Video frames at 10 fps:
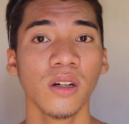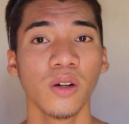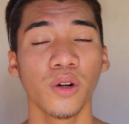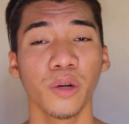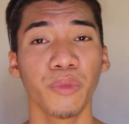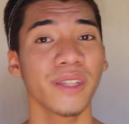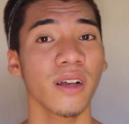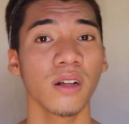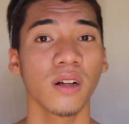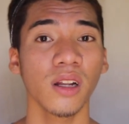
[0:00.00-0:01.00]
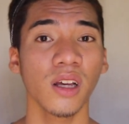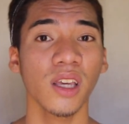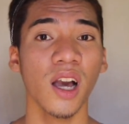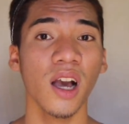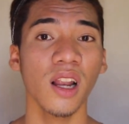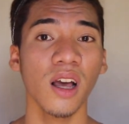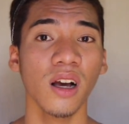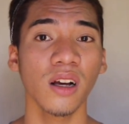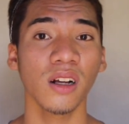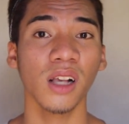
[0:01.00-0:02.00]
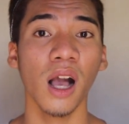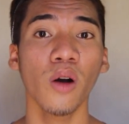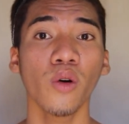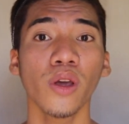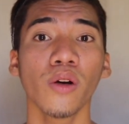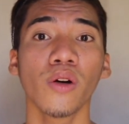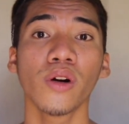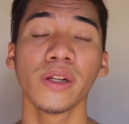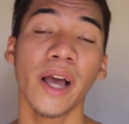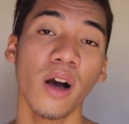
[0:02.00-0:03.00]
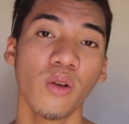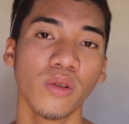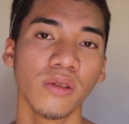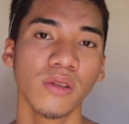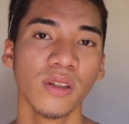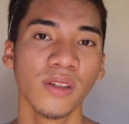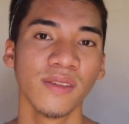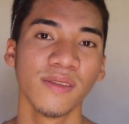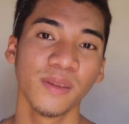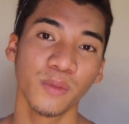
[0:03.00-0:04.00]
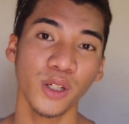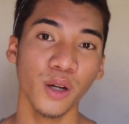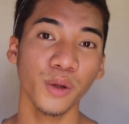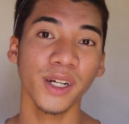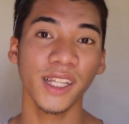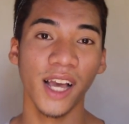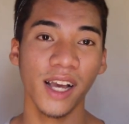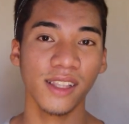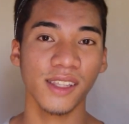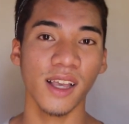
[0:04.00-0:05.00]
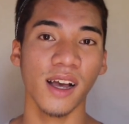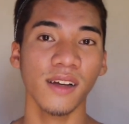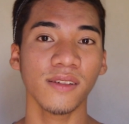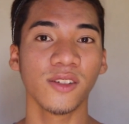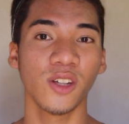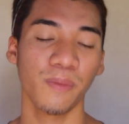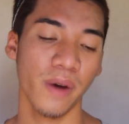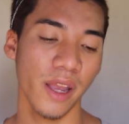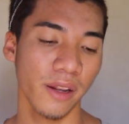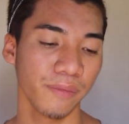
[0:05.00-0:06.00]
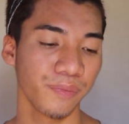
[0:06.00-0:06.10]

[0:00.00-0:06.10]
or bisag ka ng iyaha lang kahoy or dahon. Muna akong ganahan sa Japan.